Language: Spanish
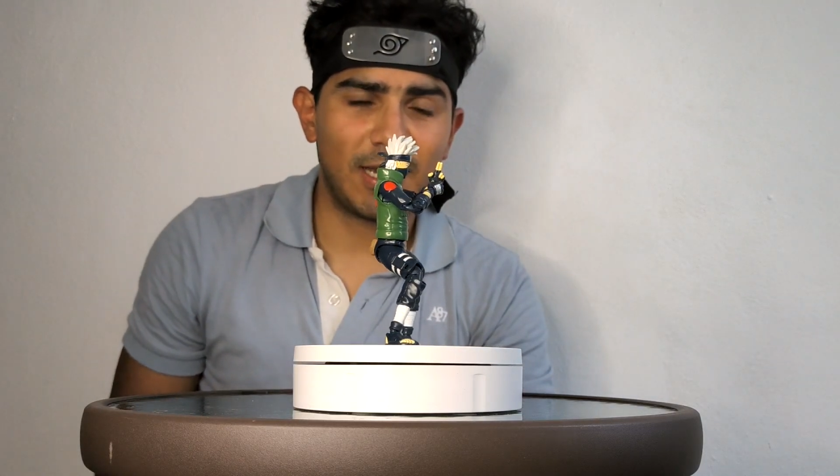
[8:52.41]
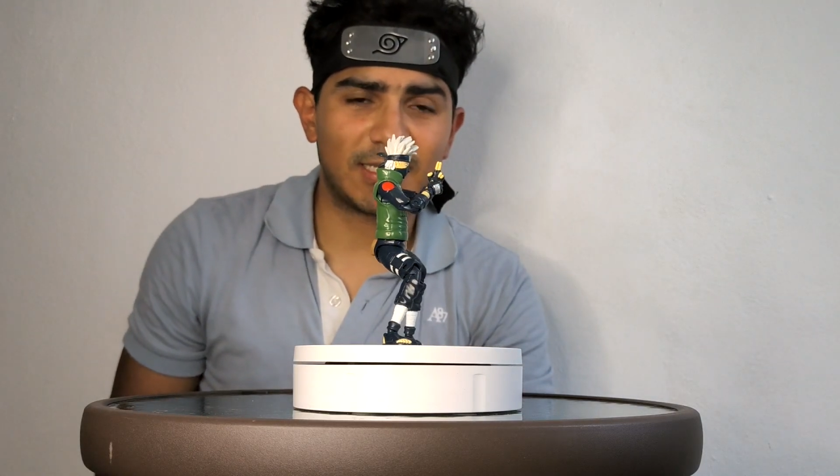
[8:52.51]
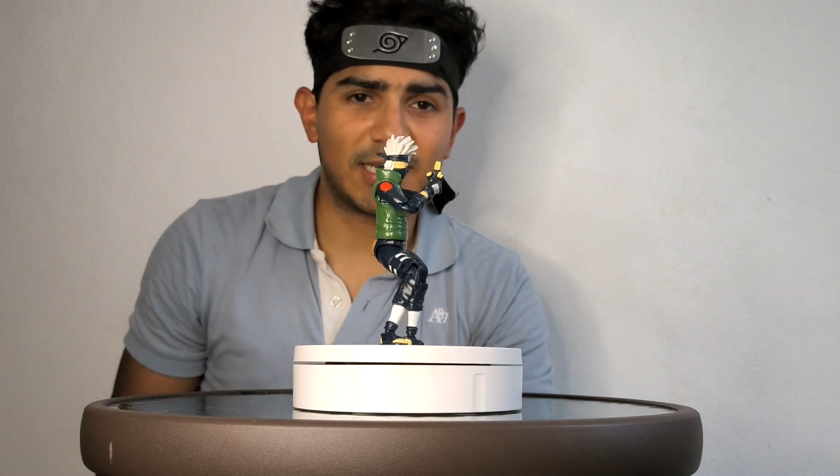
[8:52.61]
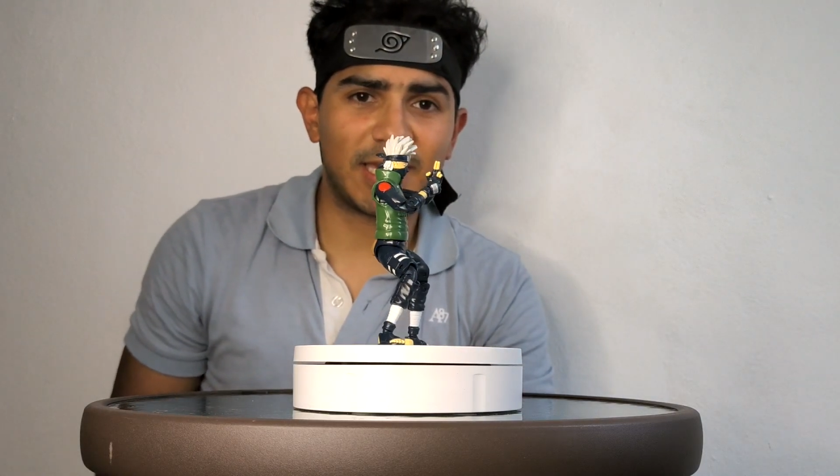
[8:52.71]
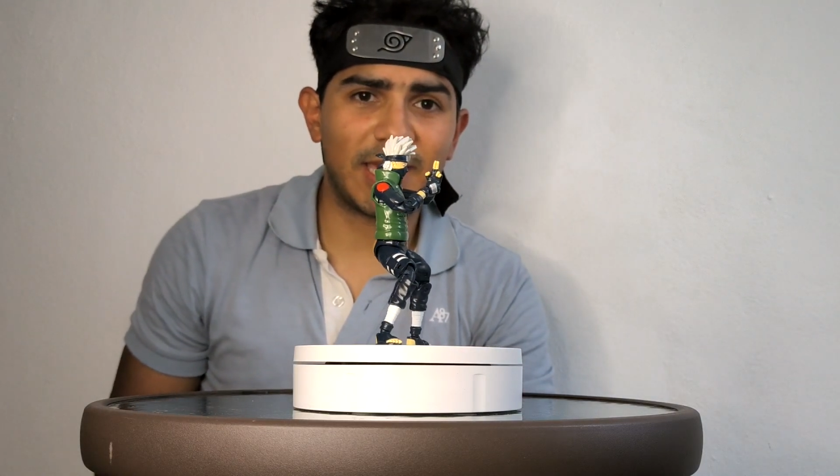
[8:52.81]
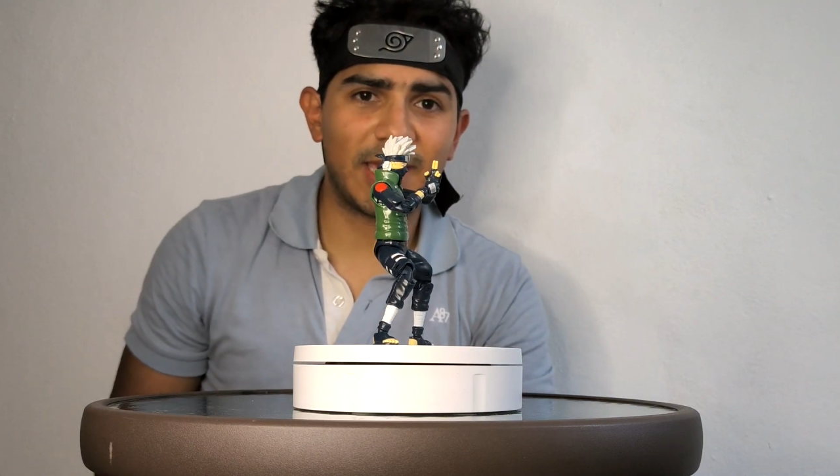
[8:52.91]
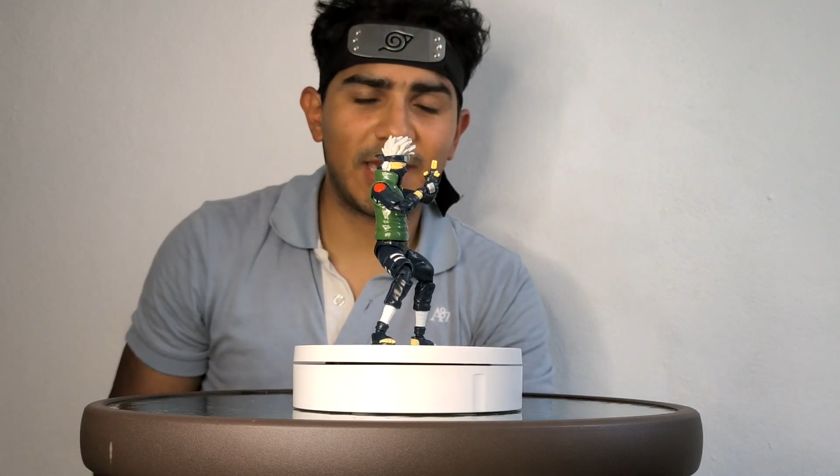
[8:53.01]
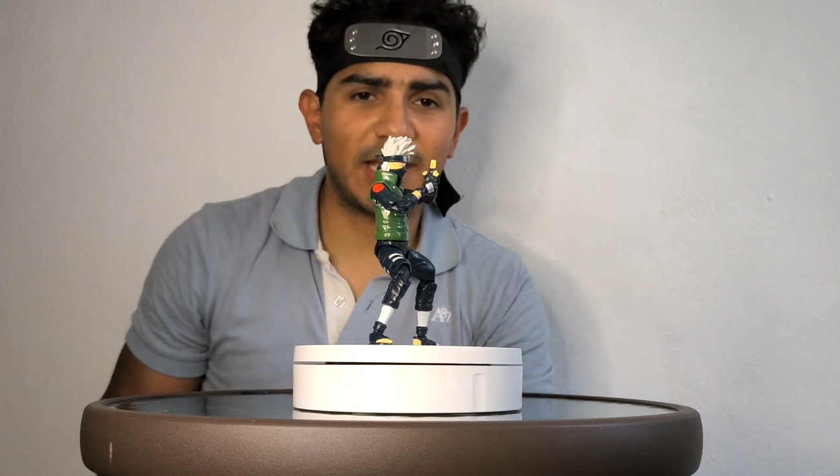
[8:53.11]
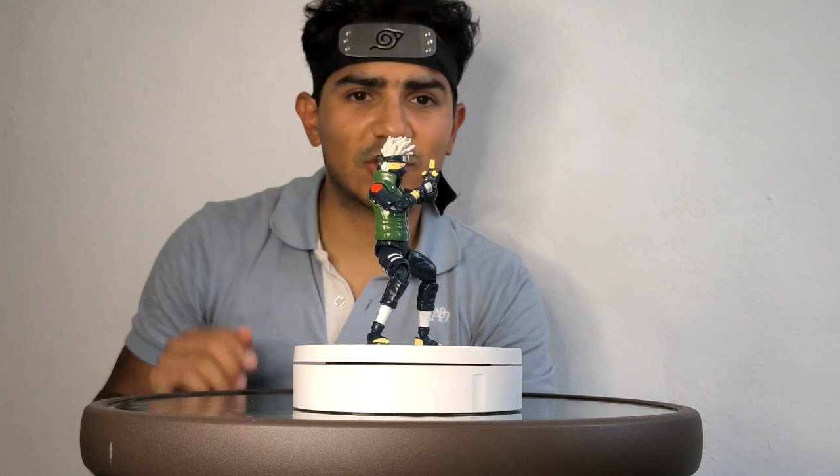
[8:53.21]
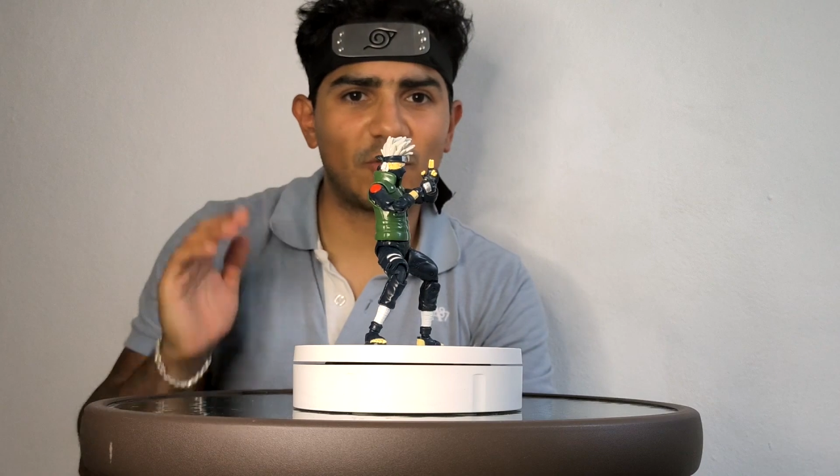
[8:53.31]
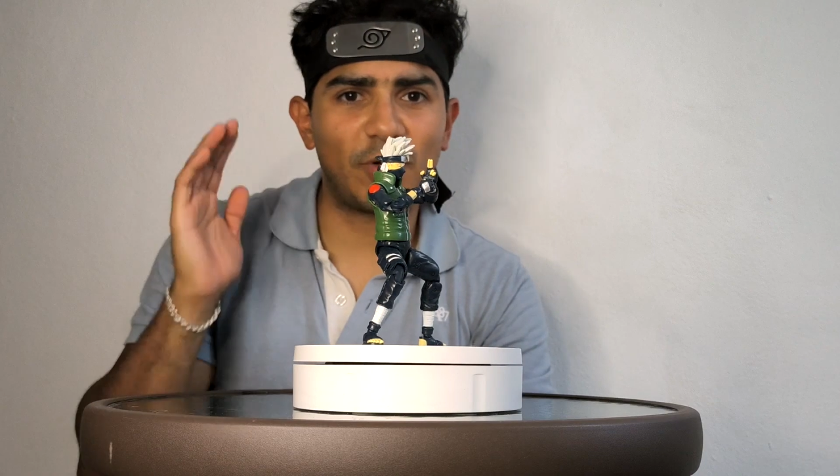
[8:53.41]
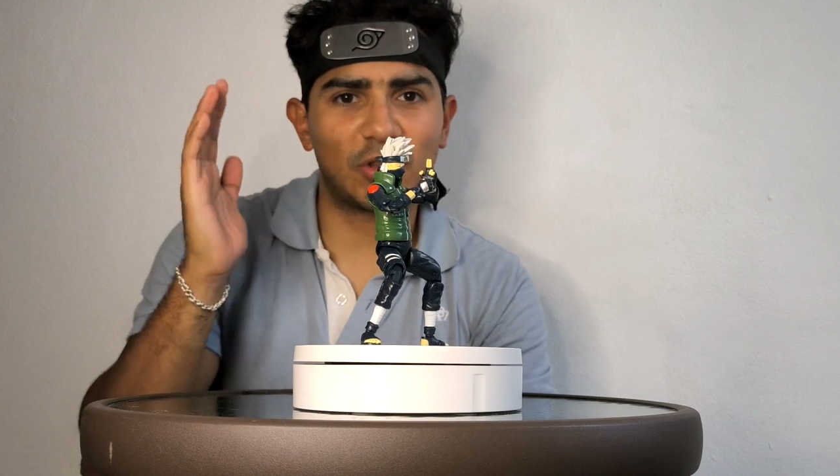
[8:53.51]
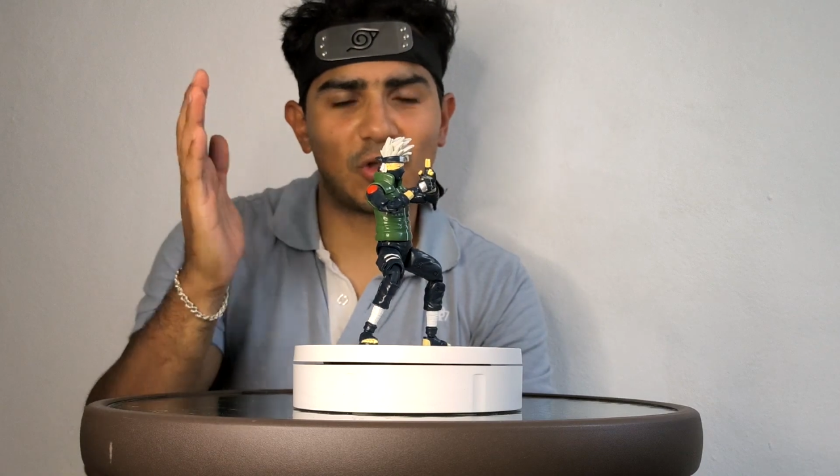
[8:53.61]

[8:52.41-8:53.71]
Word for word: Así que esto fue